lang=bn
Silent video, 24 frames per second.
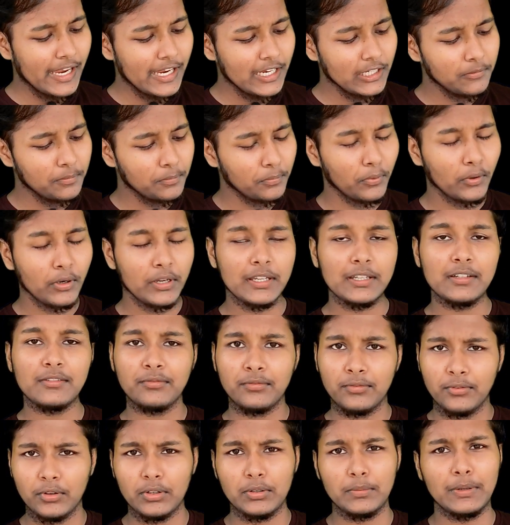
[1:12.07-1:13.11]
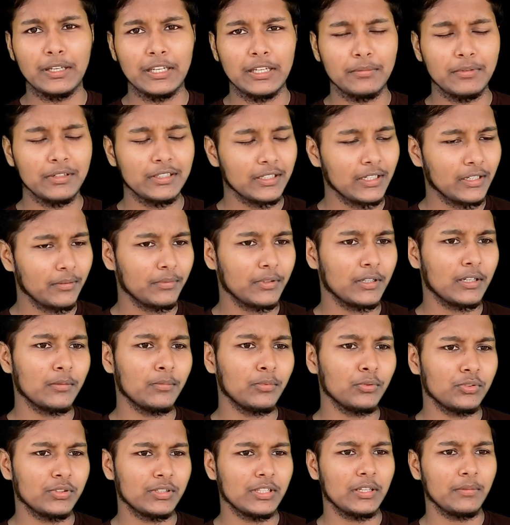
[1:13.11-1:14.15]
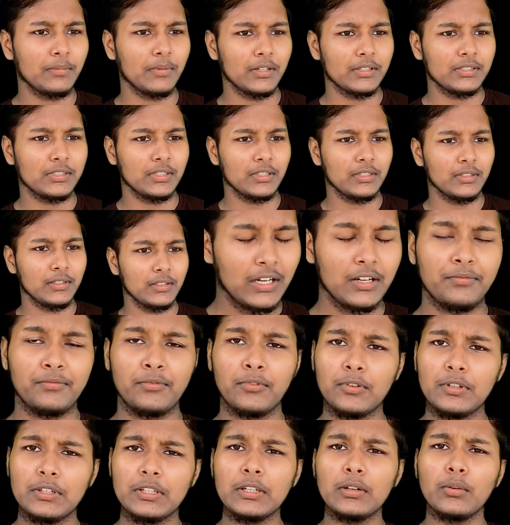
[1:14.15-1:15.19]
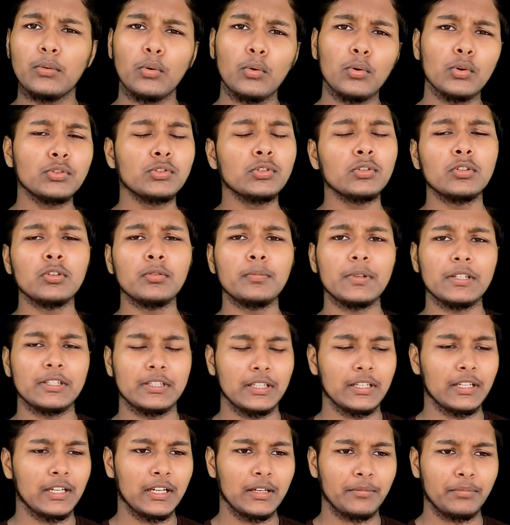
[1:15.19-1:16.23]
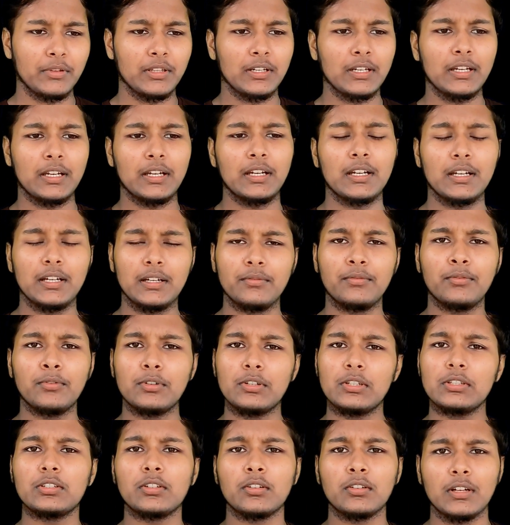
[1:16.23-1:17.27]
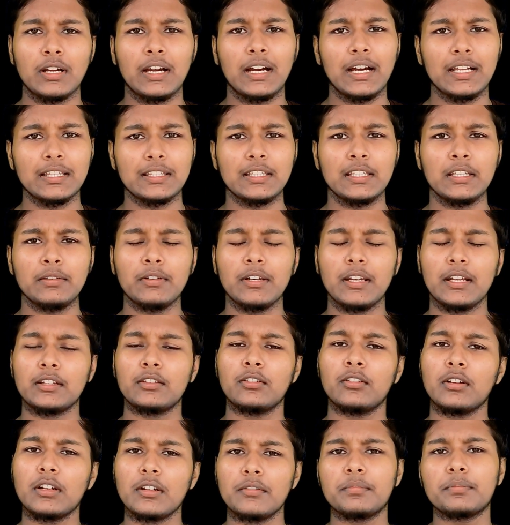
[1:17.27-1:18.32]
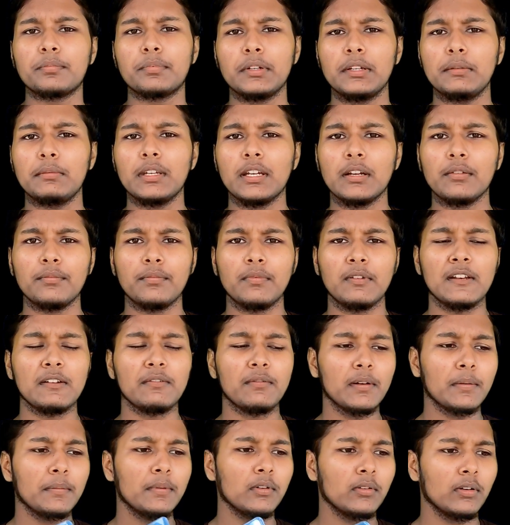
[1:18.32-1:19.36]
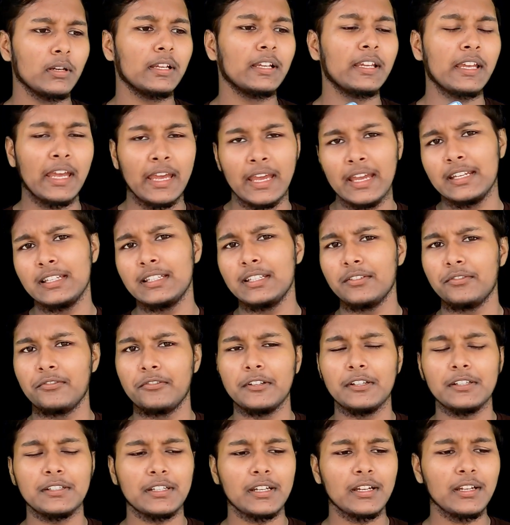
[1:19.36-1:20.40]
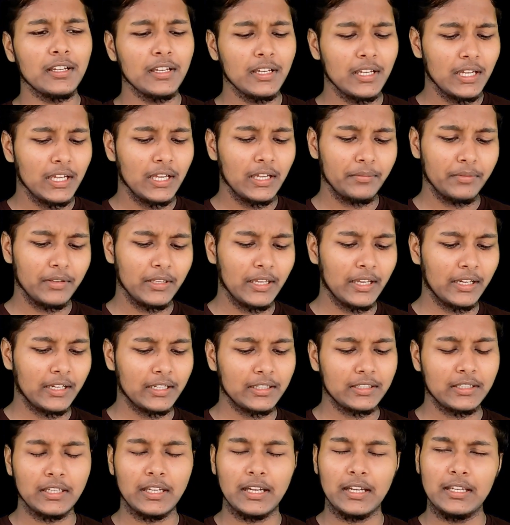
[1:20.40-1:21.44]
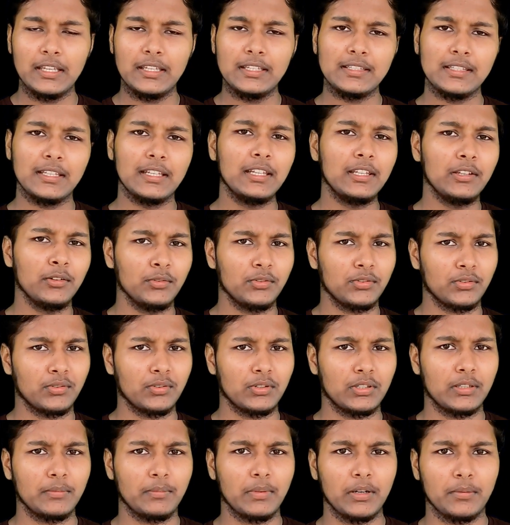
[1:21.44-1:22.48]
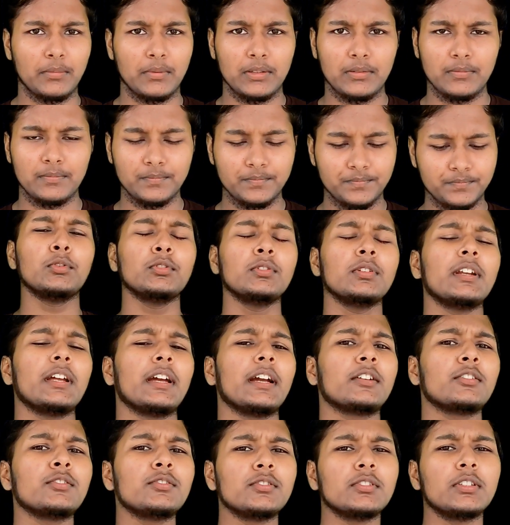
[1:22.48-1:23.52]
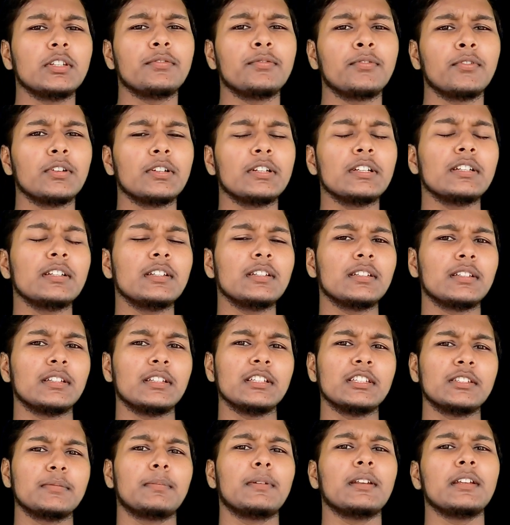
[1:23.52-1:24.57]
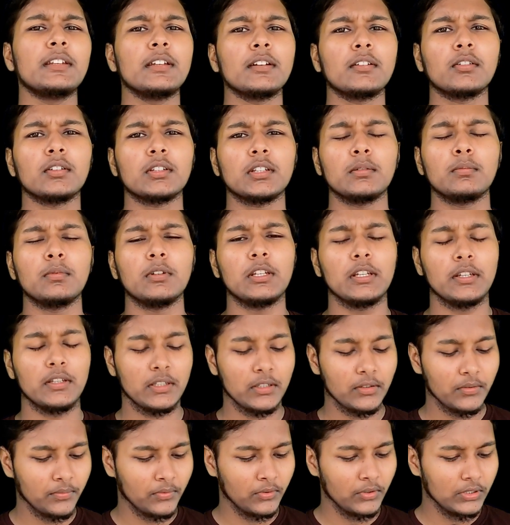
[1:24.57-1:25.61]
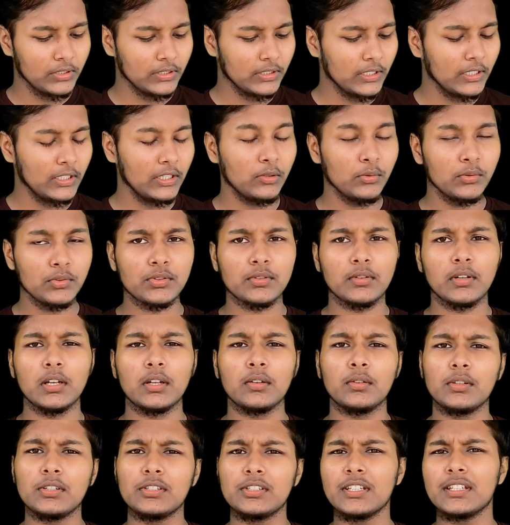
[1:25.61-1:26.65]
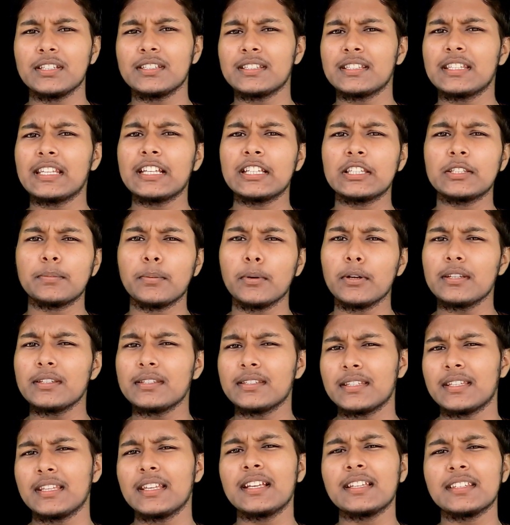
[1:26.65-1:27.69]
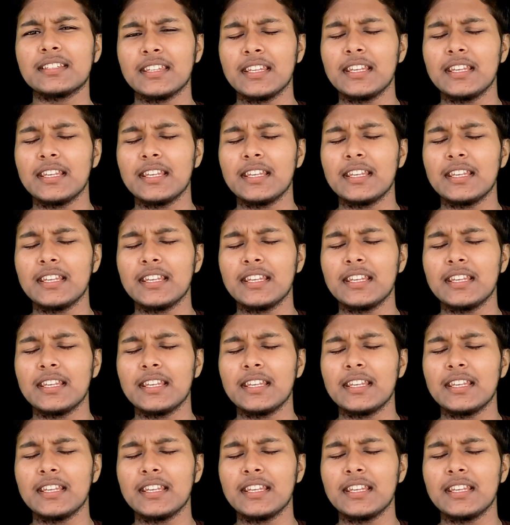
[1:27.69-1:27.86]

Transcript: এইট পয়েন্ট ফোর মিলিমিটার আপনারা বুঝতেই পারছেন আর ফোনটির ওজনও বেশি না আপনারা ফোনটি যখন হাতে নেবেন এক ধরনের প্রিমিয়াম ফিল পাবেন অনেক হ্যান্ডি ফিলটা আপনি এক হাতে ইজিলি ইউজ করতে পারবেন বন্ধুরা এখন যদি ফোনটির ডিসপ্লে নিয়ে কথা বলি তবে ফোনটিতে ইউজ করা হয়েছে সিক্স পয়েন্ট সিক্স